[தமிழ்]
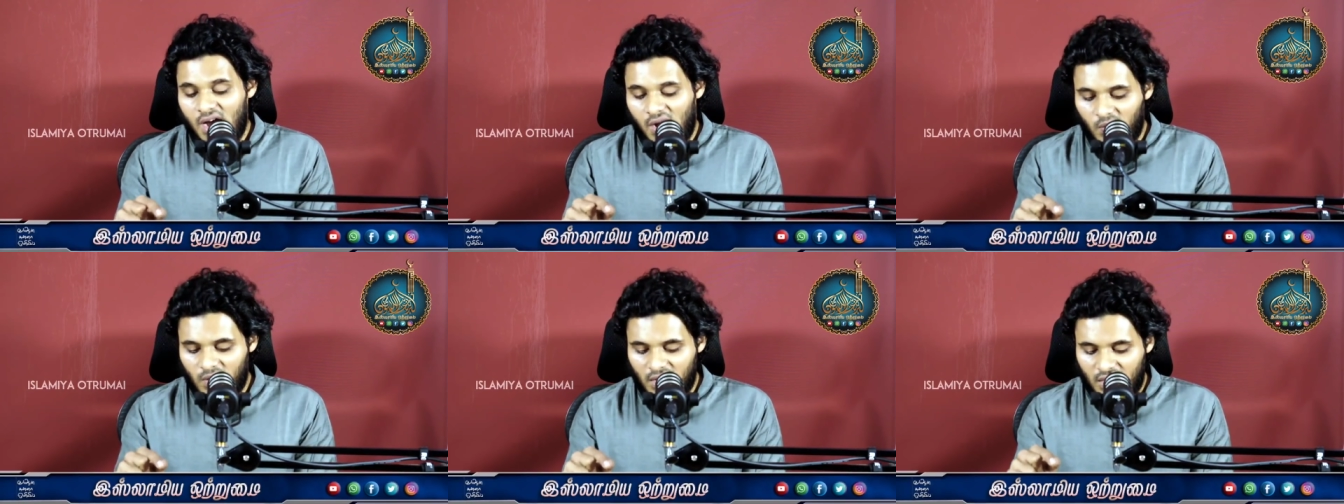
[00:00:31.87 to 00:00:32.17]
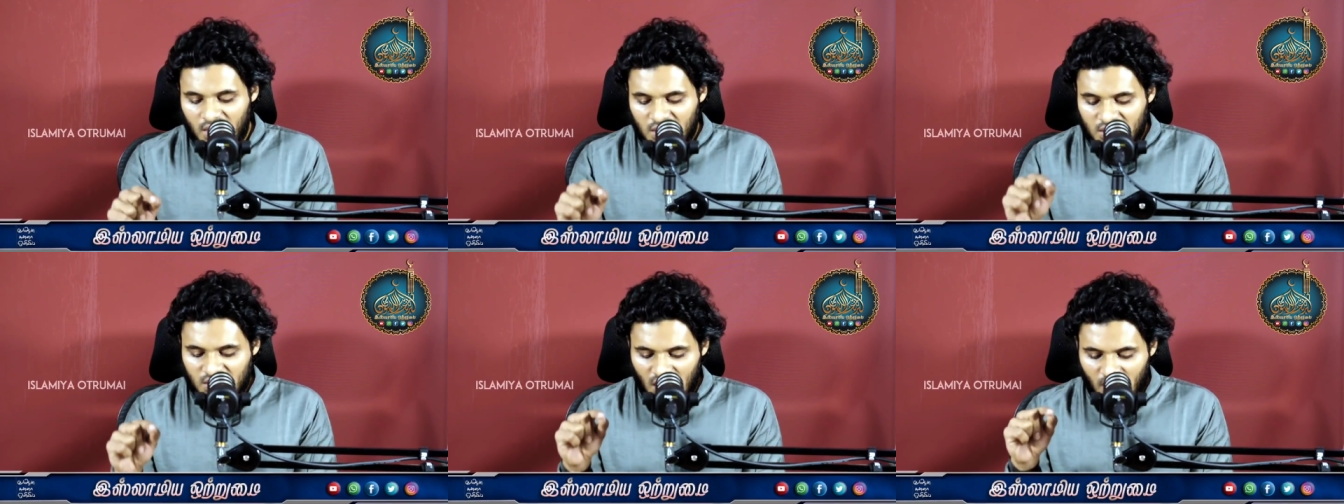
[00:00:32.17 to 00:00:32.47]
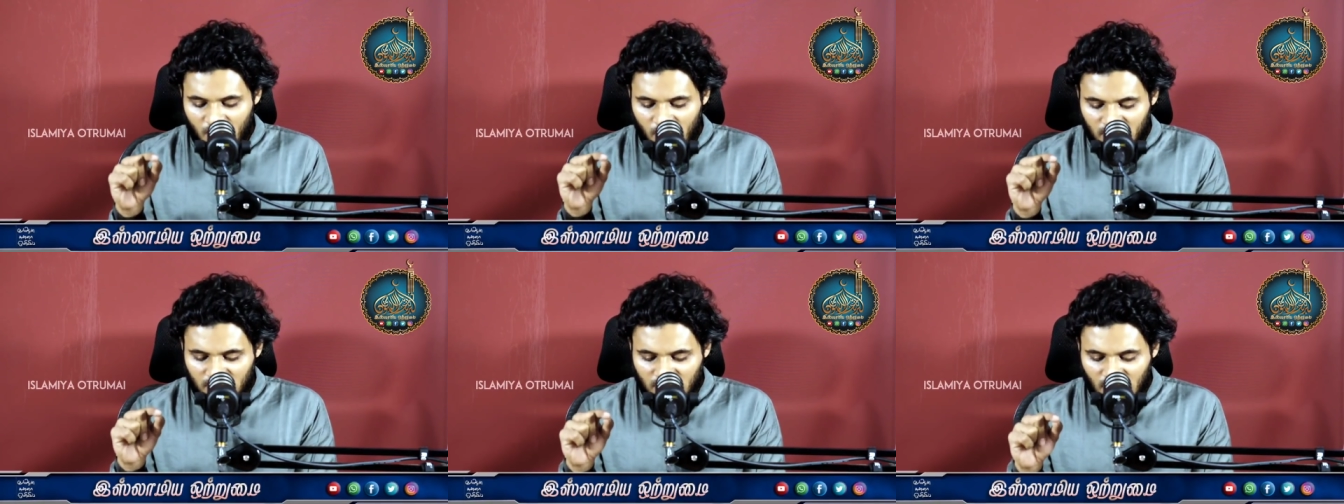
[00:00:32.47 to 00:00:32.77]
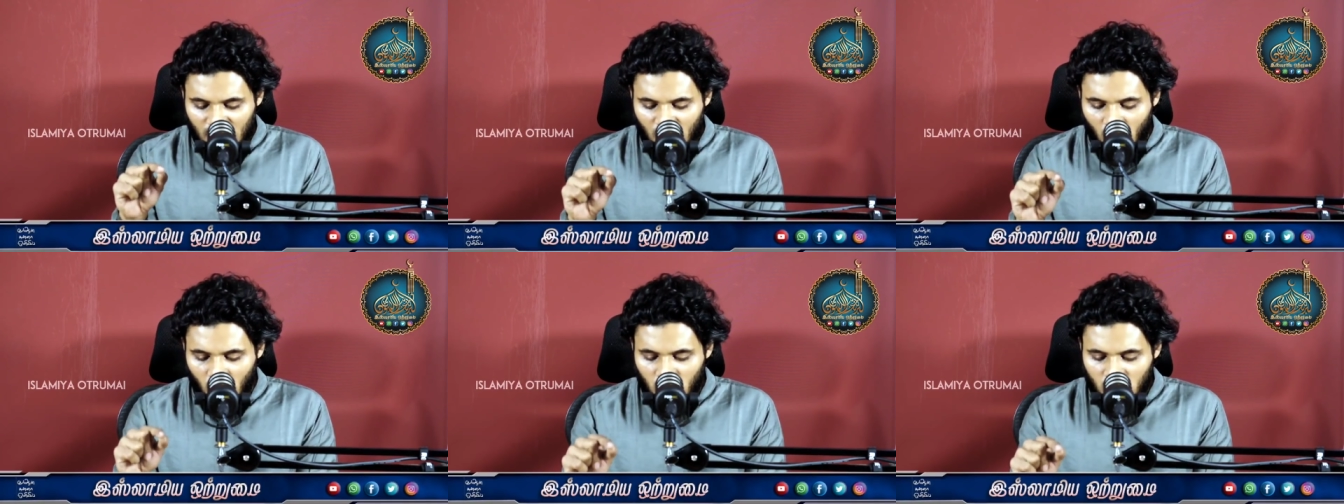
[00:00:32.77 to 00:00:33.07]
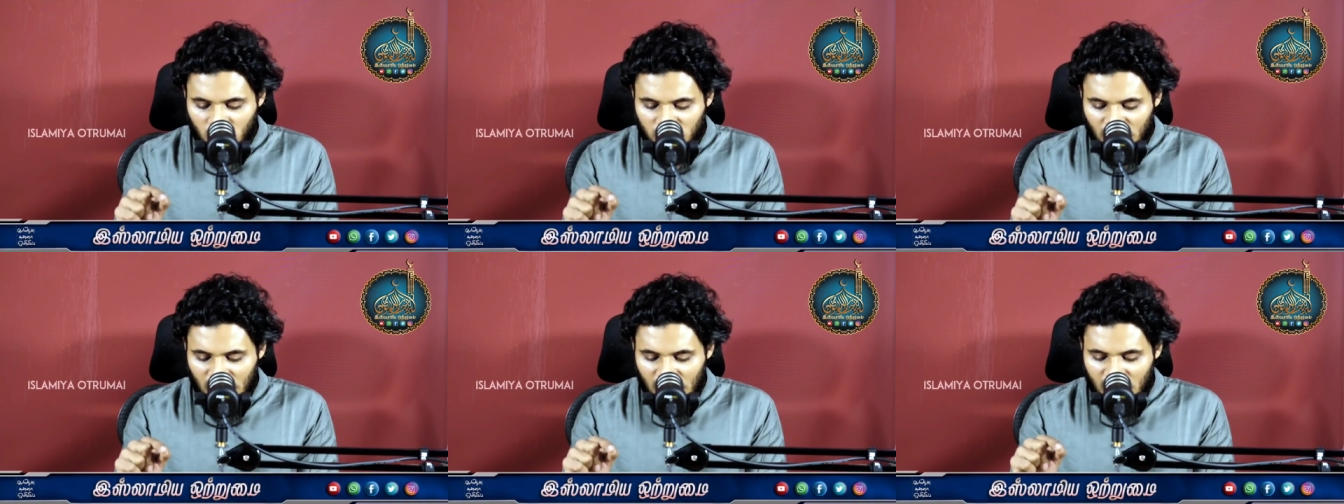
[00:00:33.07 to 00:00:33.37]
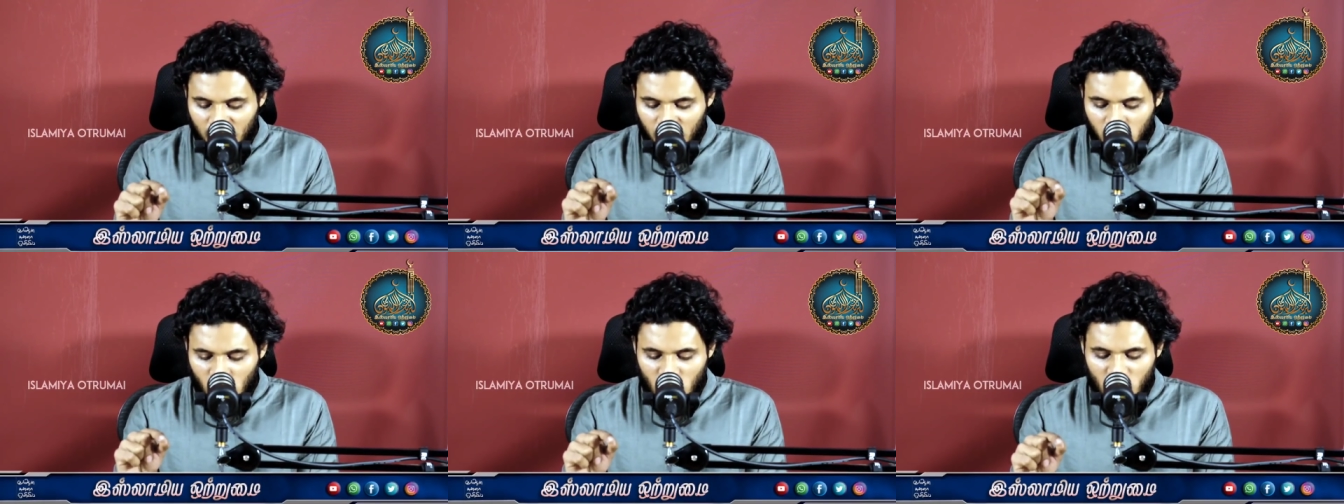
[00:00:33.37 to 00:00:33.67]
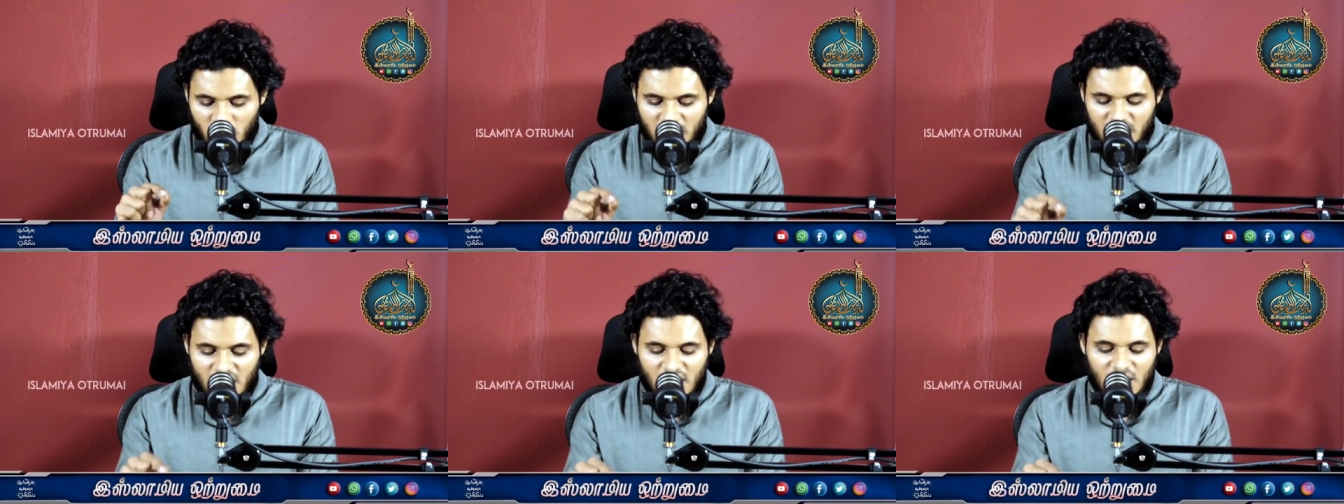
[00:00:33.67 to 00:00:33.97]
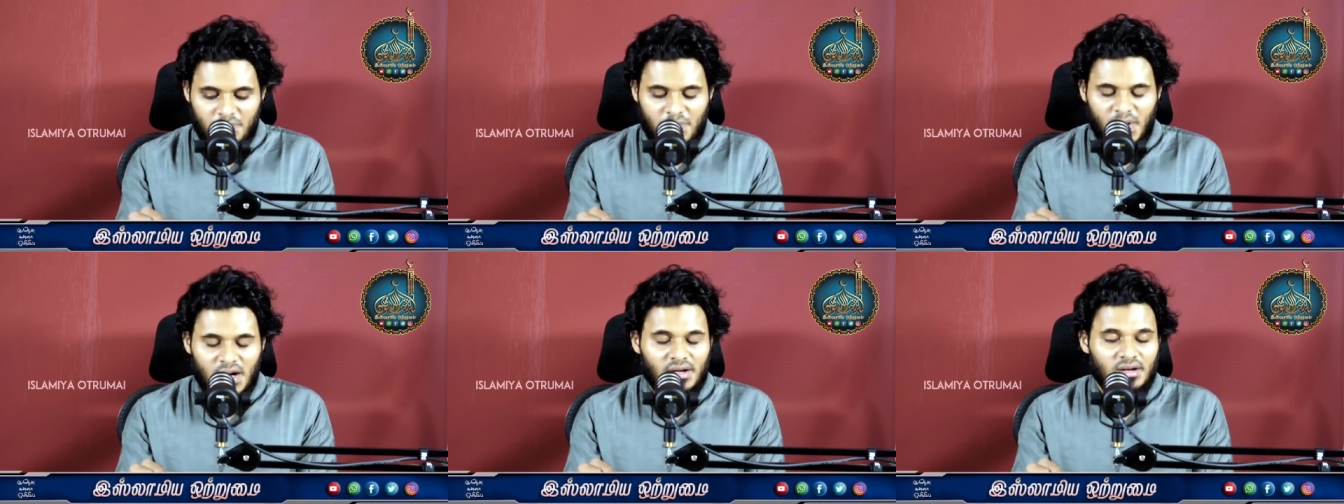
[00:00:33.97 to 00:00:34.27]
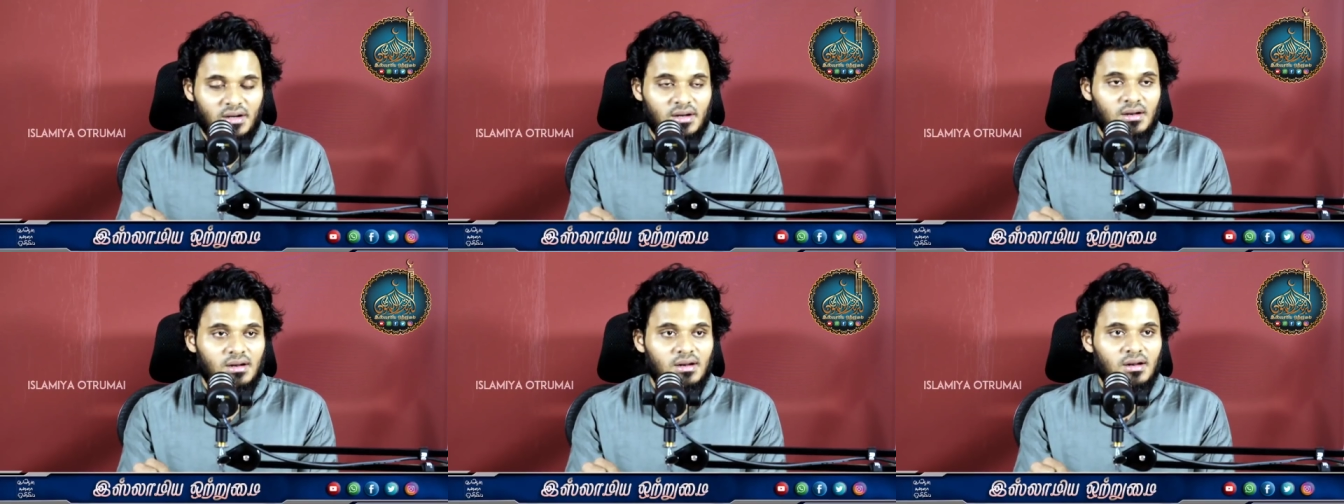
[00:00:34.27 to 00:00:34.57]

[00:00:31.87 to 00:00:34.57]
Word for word: அவனுக்கு சிரமத்தை கொடுத்தால் பொறுமை காட்பான்